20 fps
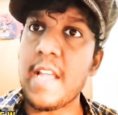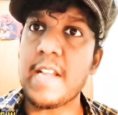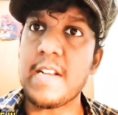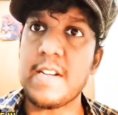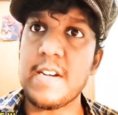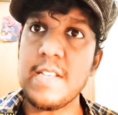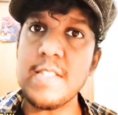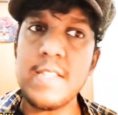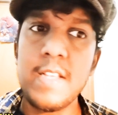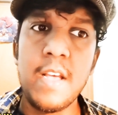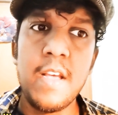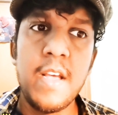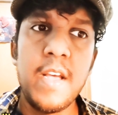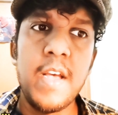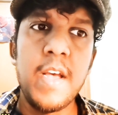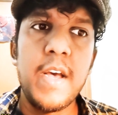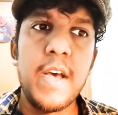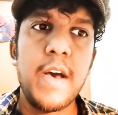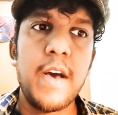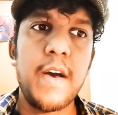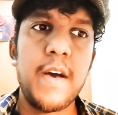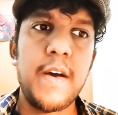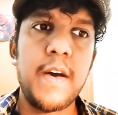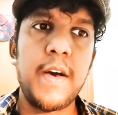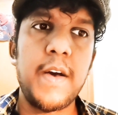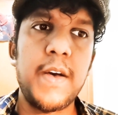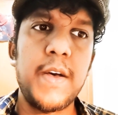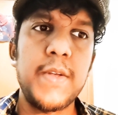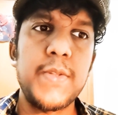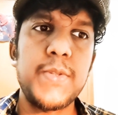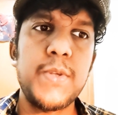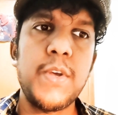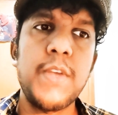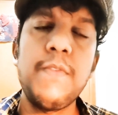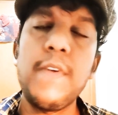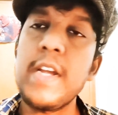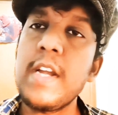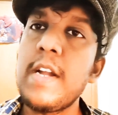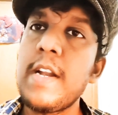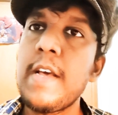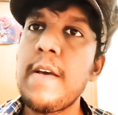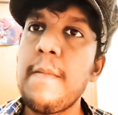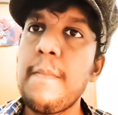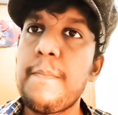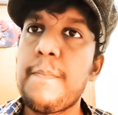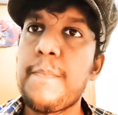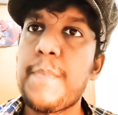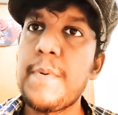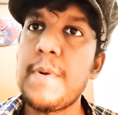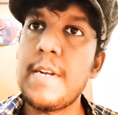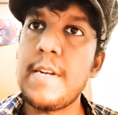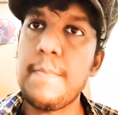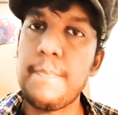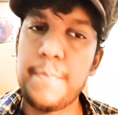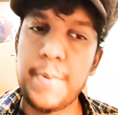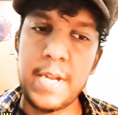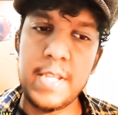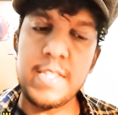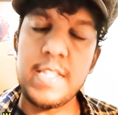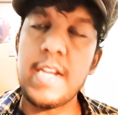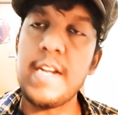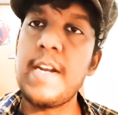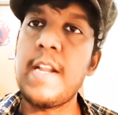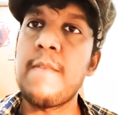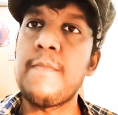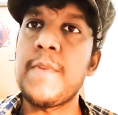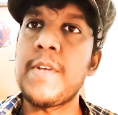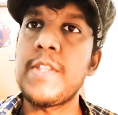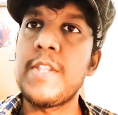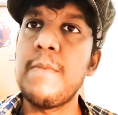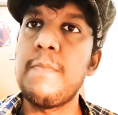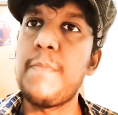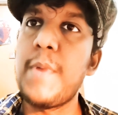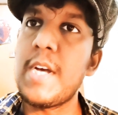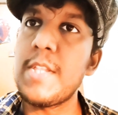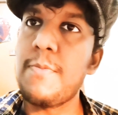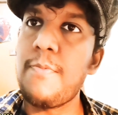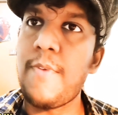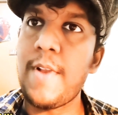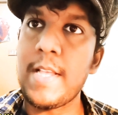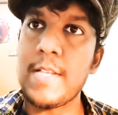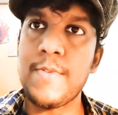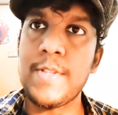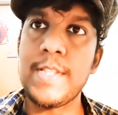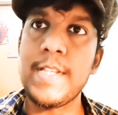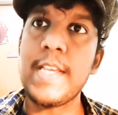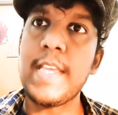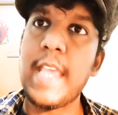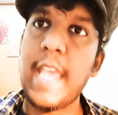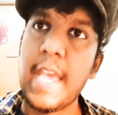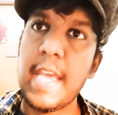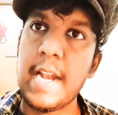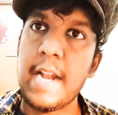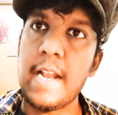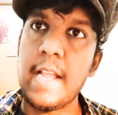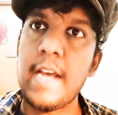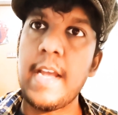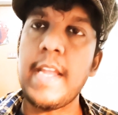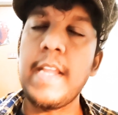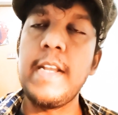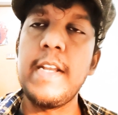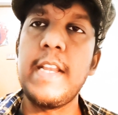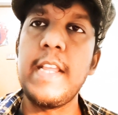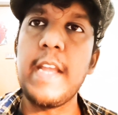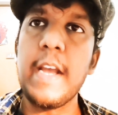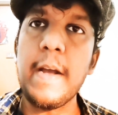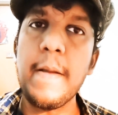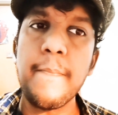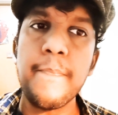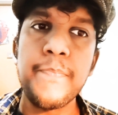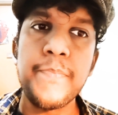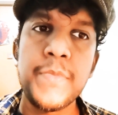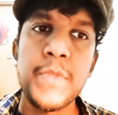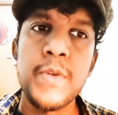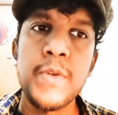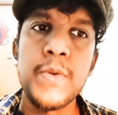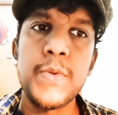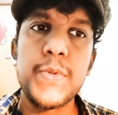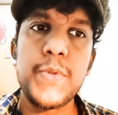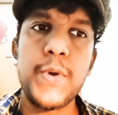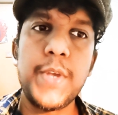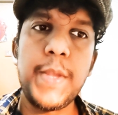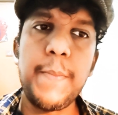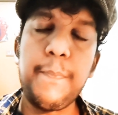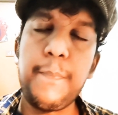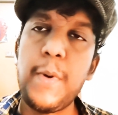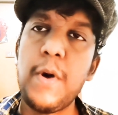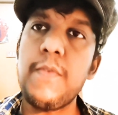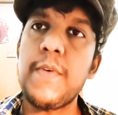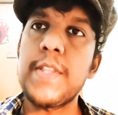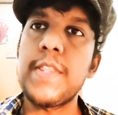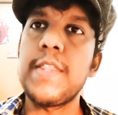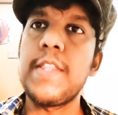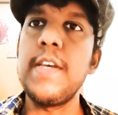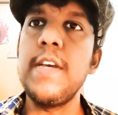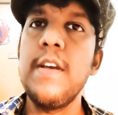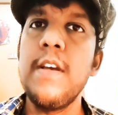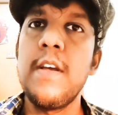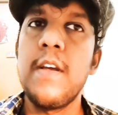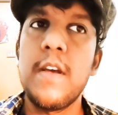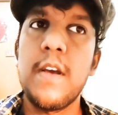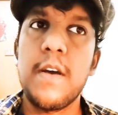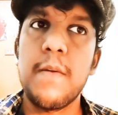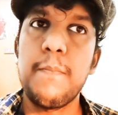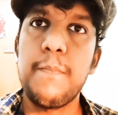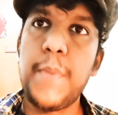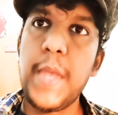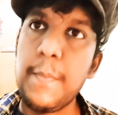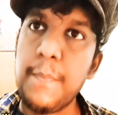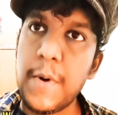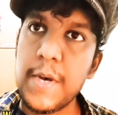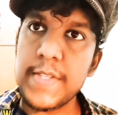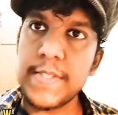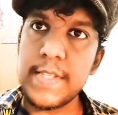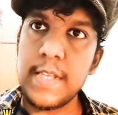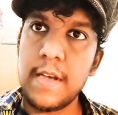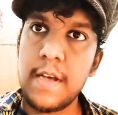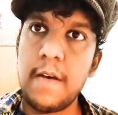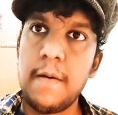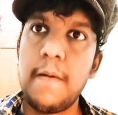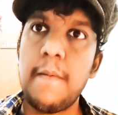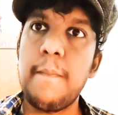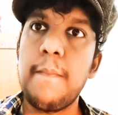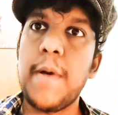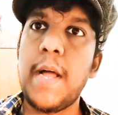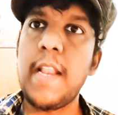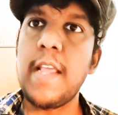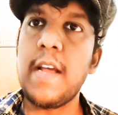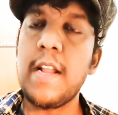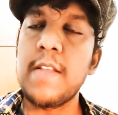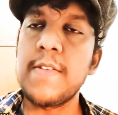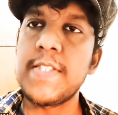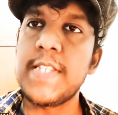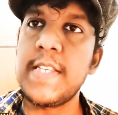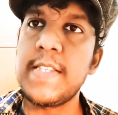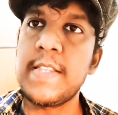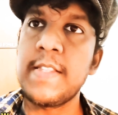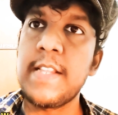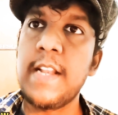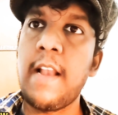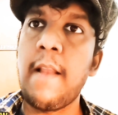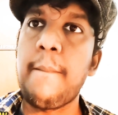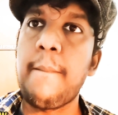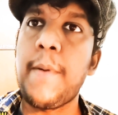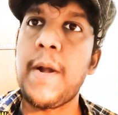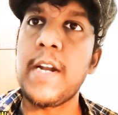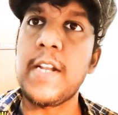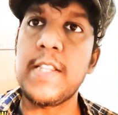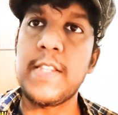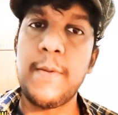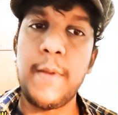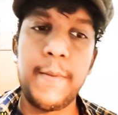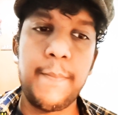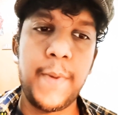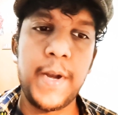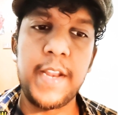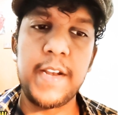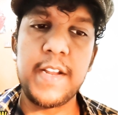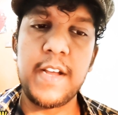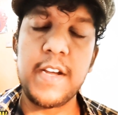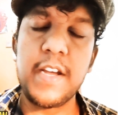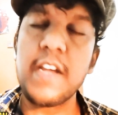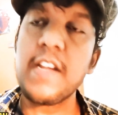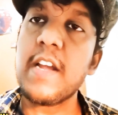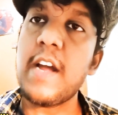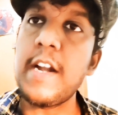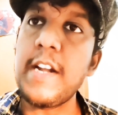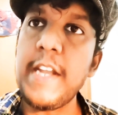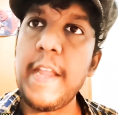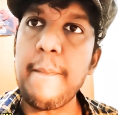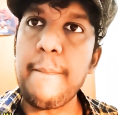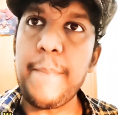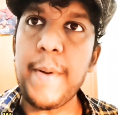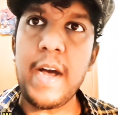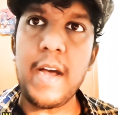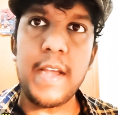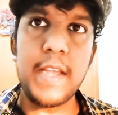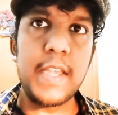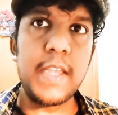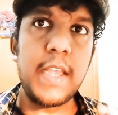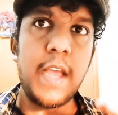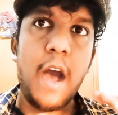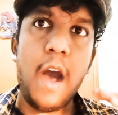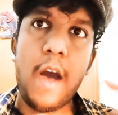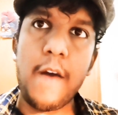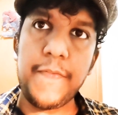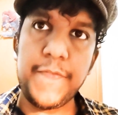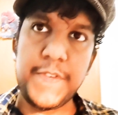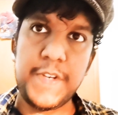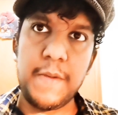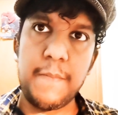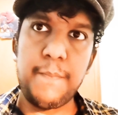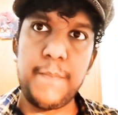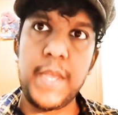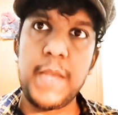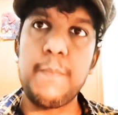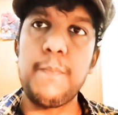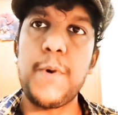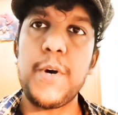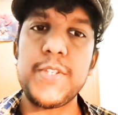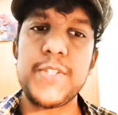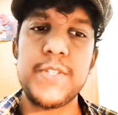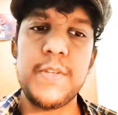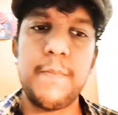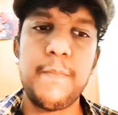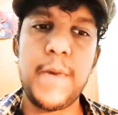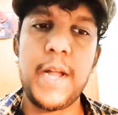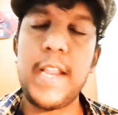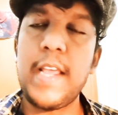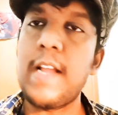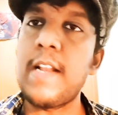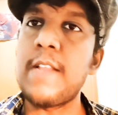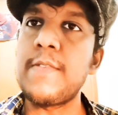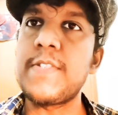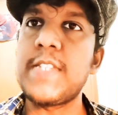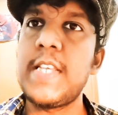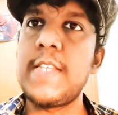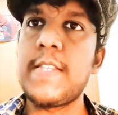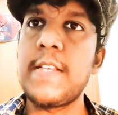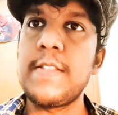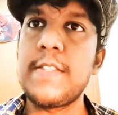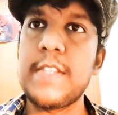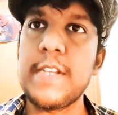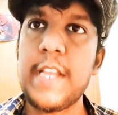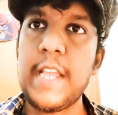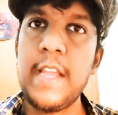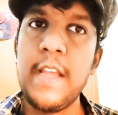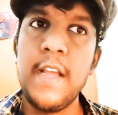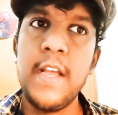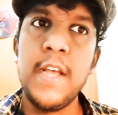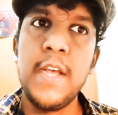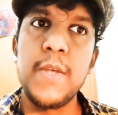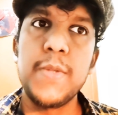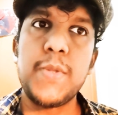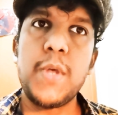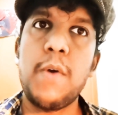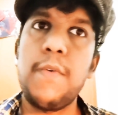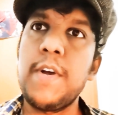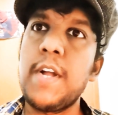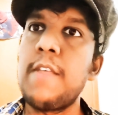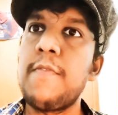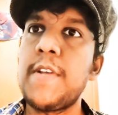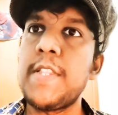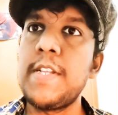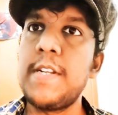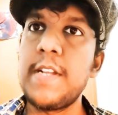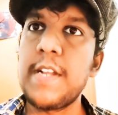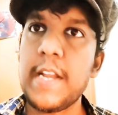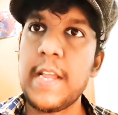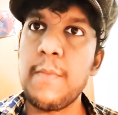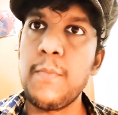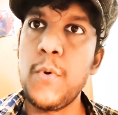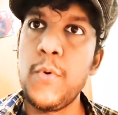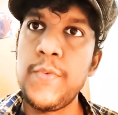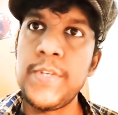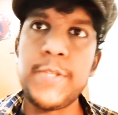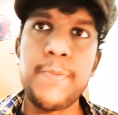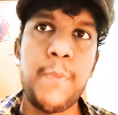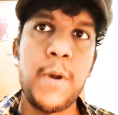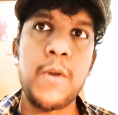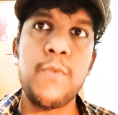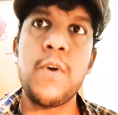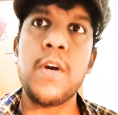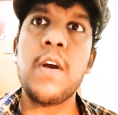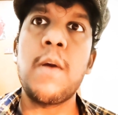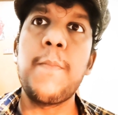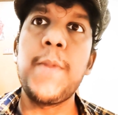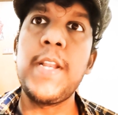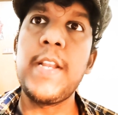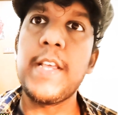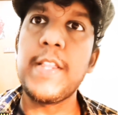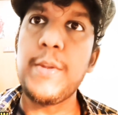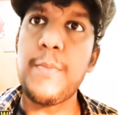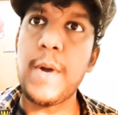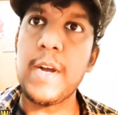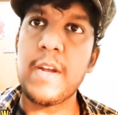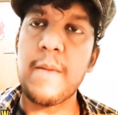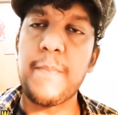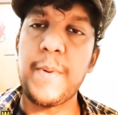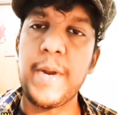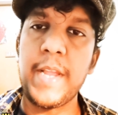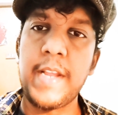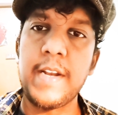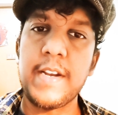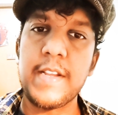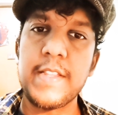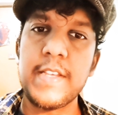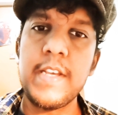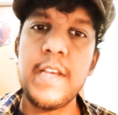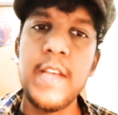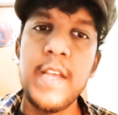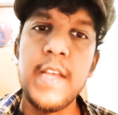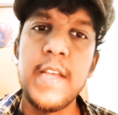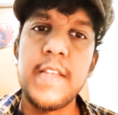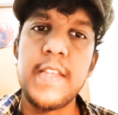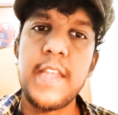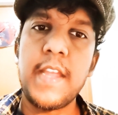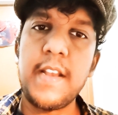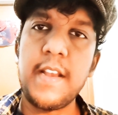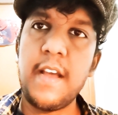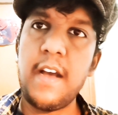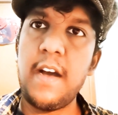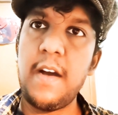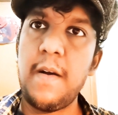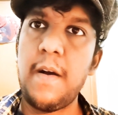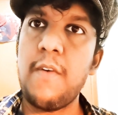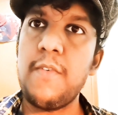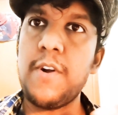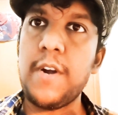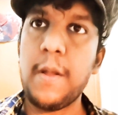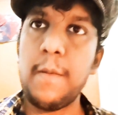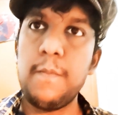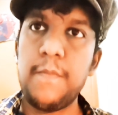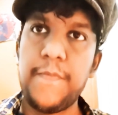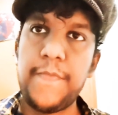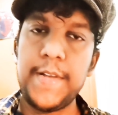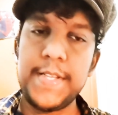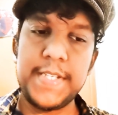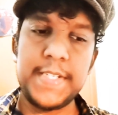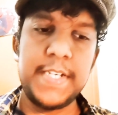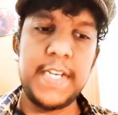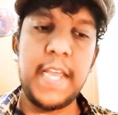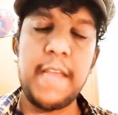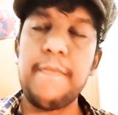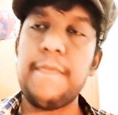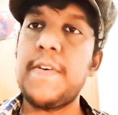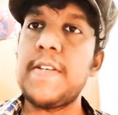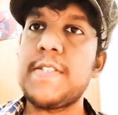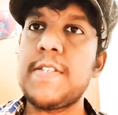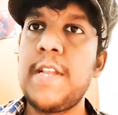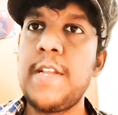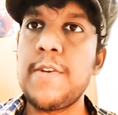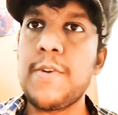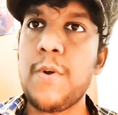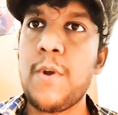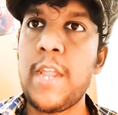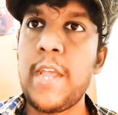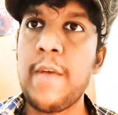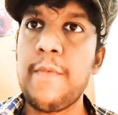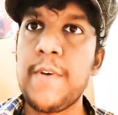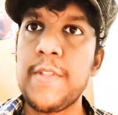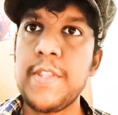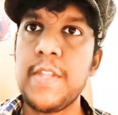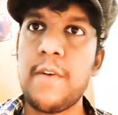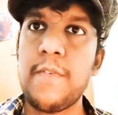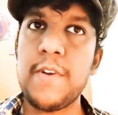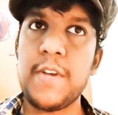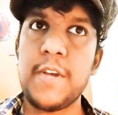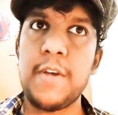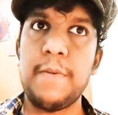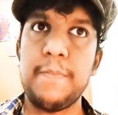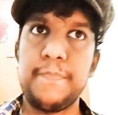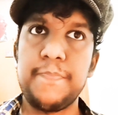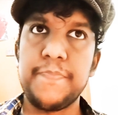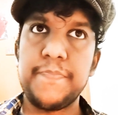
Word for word: ஆக்ட்ரஸ் ஸோ இவங்களோட பிறந்த இடம் வந்து பர்த் பிளேஸ் வந்து கேரளா இந்தியா ஸோ இப்போ வந்து பிக் பாஸ் மலையாளம் சீசன் த்ரீல பார்ட்டிசிபேட் பண்ணியிருக்காங்க கண்டிப்பாக ஆஃப்டர் பிக் பாஸ் மலையாளம் சீசன் த்ரீ ஸோ அவங்களுக்கு வந்து நிறைய மூவிஸ் பண்ணுவாங்க அப்படின்னு எதிர்பார்க்கப்படுகின்றது ஏன்னா அவங்களோட ஃபர்ஸ்ட் டே ஃபர்ஸ்ட் இன்ட்ரோலேயே வந்து அவங்க